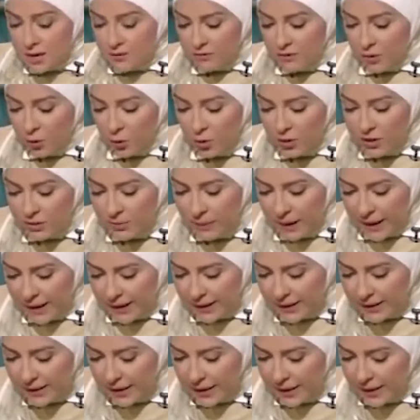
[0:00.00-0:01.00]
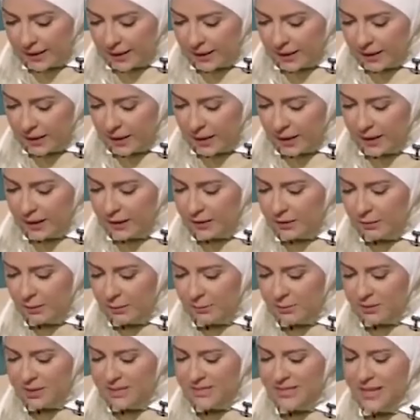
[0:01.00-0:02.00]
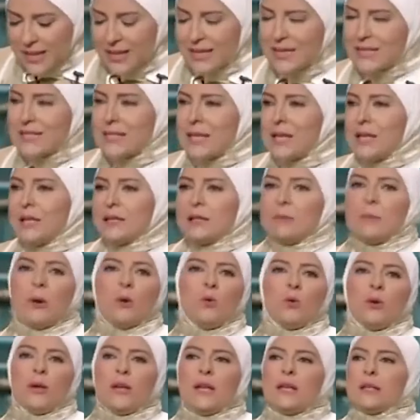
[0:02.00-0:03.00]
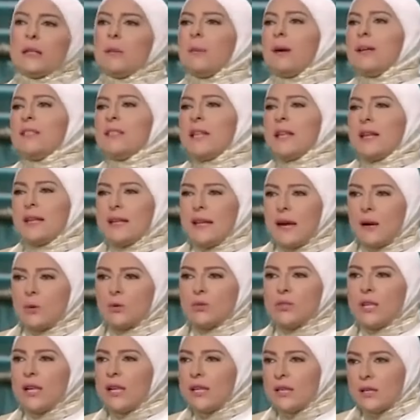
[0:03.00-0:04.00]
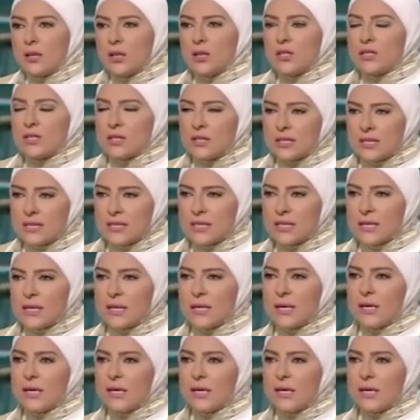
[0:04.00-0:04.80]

فقول لي بقى كده ايه هي طبعا بتسال اسئله طب اقول ايه طب عايزه ارجعه تاني القصص دي